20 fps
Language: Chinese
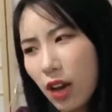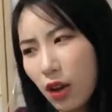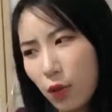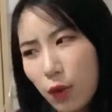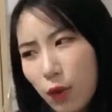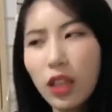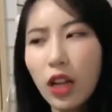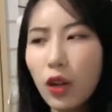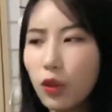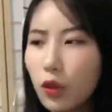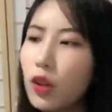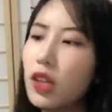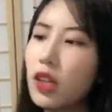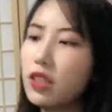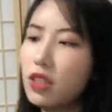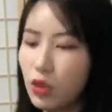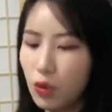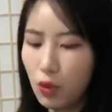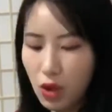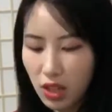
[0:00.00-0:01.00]
为两个味道我都
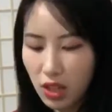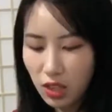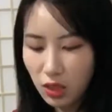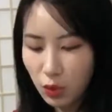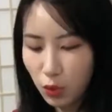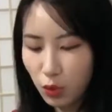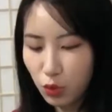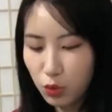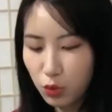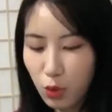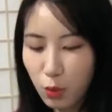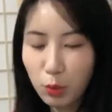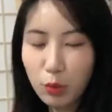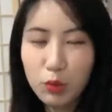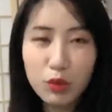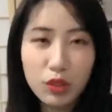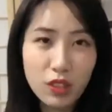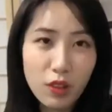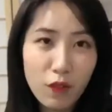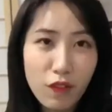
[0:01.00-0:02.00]
很喜欢，但是我又决不
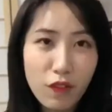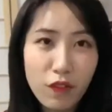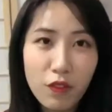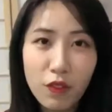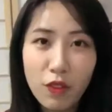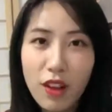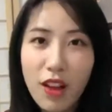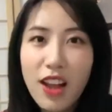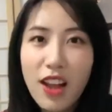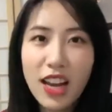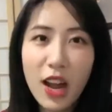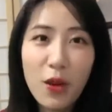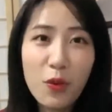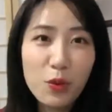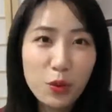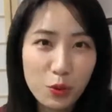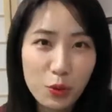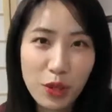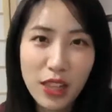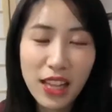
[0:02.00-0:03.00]
出胜负，然后
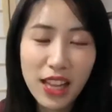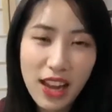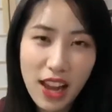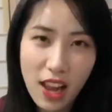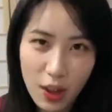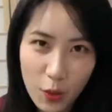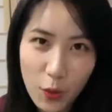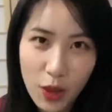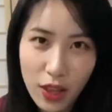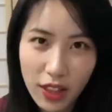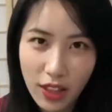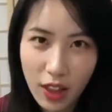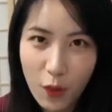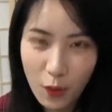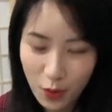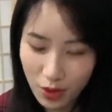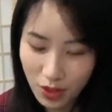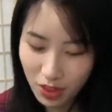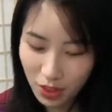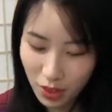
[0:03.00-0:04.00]
我就决定两个味道
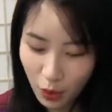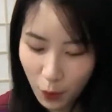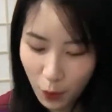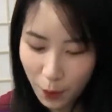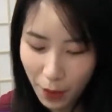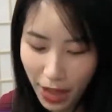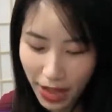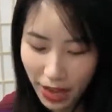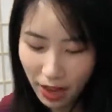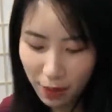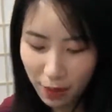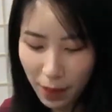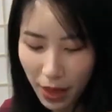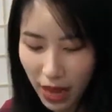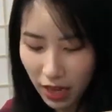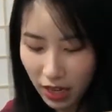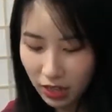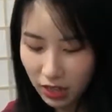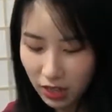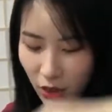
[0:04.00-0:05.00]
我都买了，
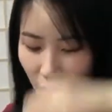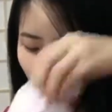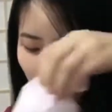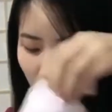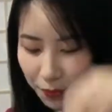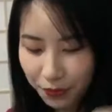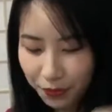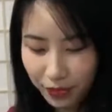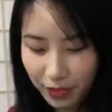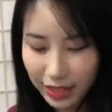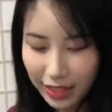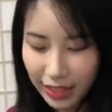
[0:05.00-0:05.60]
买了之后